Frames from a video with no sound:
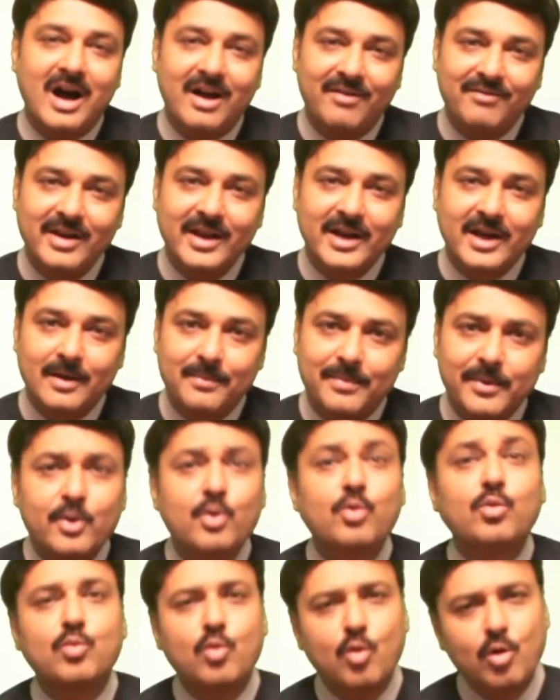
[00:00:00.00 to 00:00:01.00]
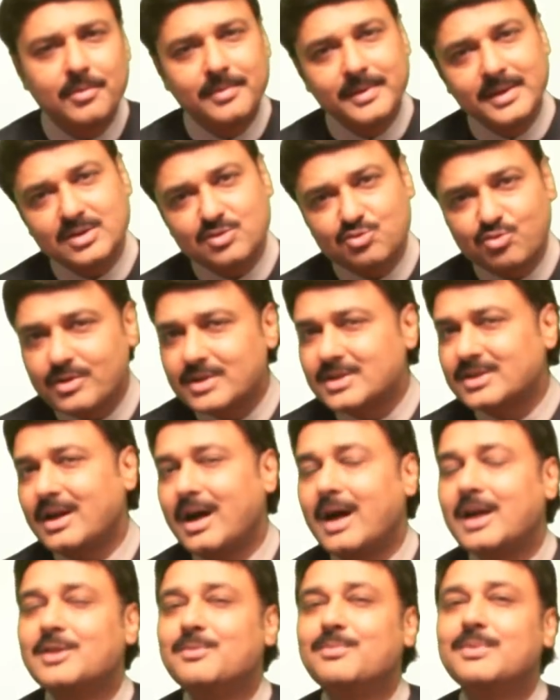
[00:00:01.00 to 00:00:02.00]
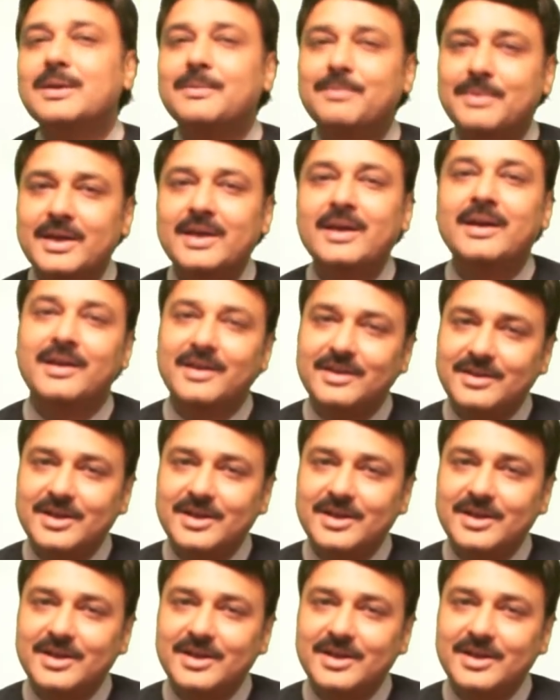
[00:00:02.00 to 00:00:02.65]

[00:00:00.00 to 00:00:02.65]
आंवले का प्रयोग कोई भी स्वस्थ आदमी भी